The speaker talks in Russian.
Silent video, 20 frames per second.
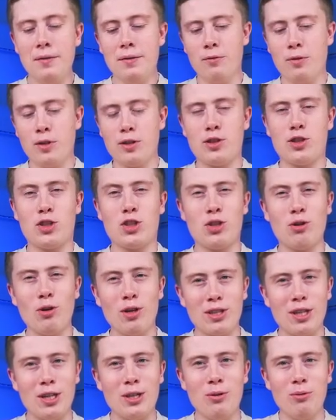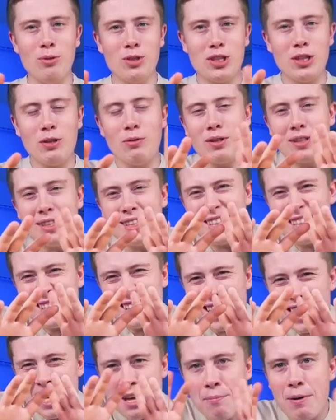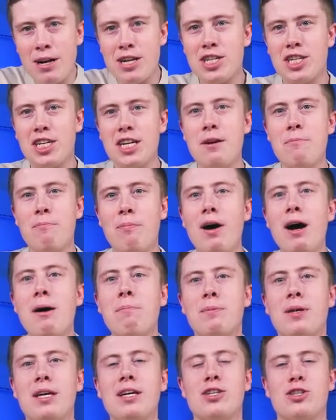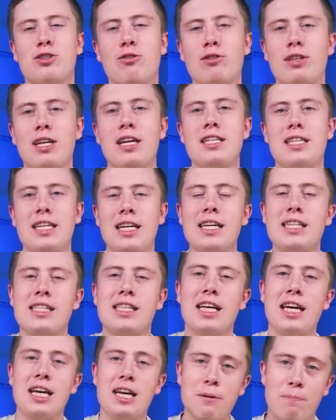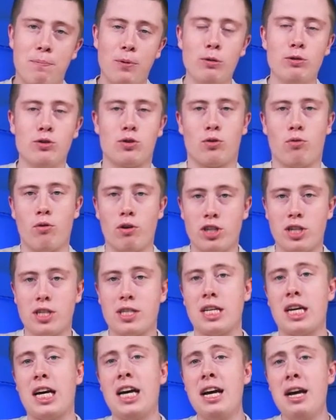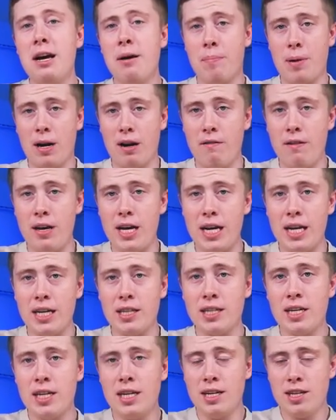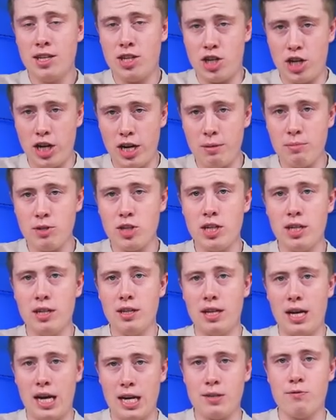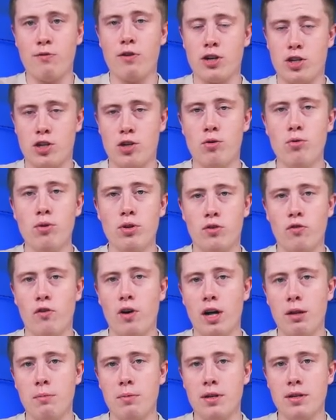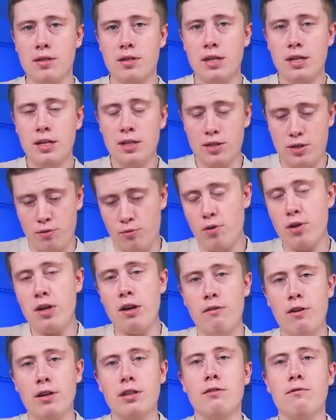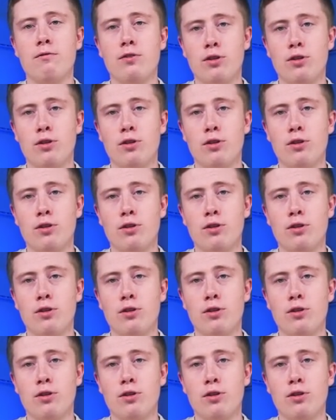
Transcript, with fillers: вот что-то нужно вот за небольшие бабки, что-то интересное и плюс хочется проверить, чем же нас фарширует Wildberries. Сегодня в этом